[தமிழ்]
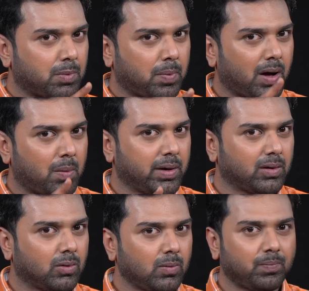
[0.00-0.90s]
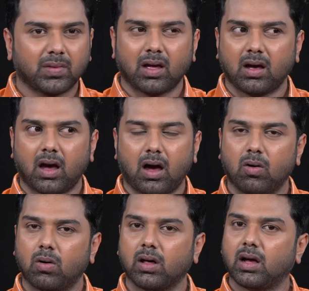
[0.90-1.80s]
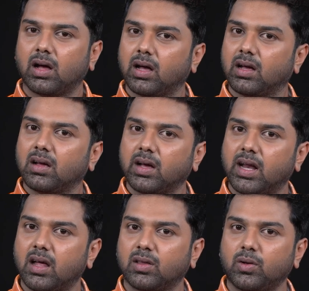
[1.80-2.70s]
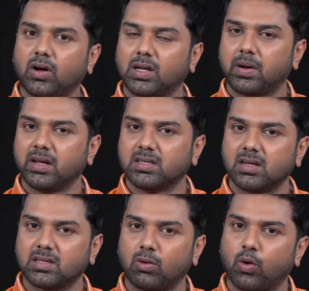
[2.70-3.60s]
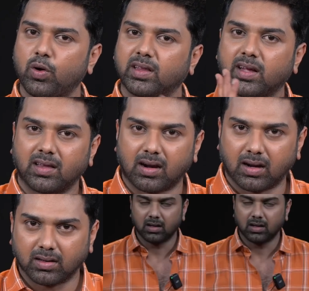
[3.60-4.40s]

எப்பப்போ அமையுதோ அவங்களோட எல்லாத்தையும் அந்த மாதிரி இன்சூரன்ஸில் அவங்க கொட்டி தீர்த்துடுறாங்க